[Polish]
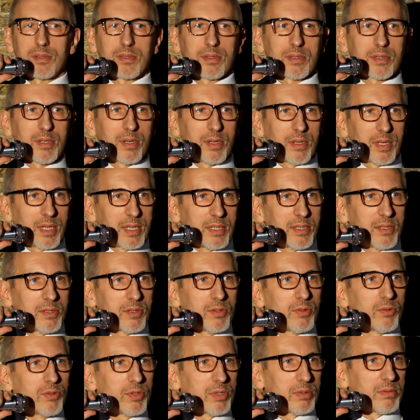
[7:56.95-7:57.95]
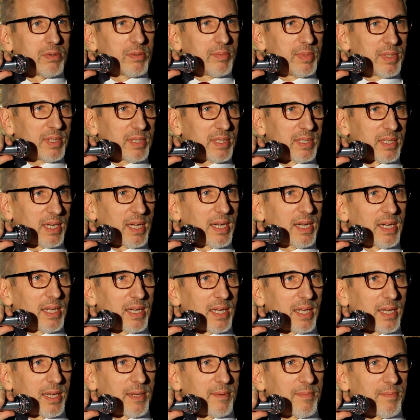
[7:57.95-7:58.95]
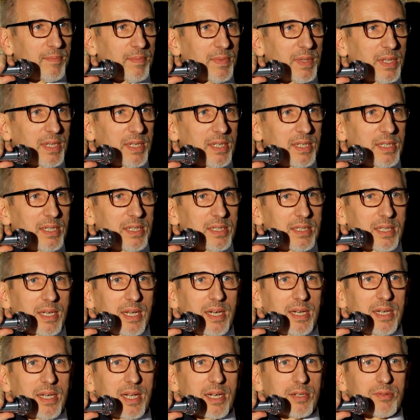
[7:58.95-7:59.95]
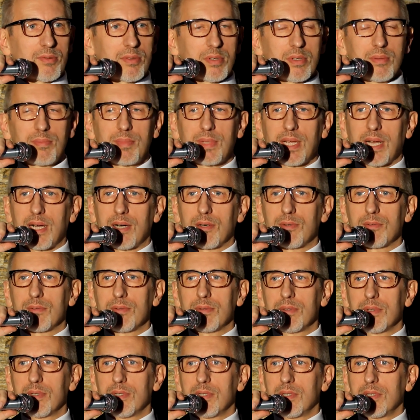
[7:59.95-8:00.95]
z kolei zdusiłyby Izraela. Izraela, który miał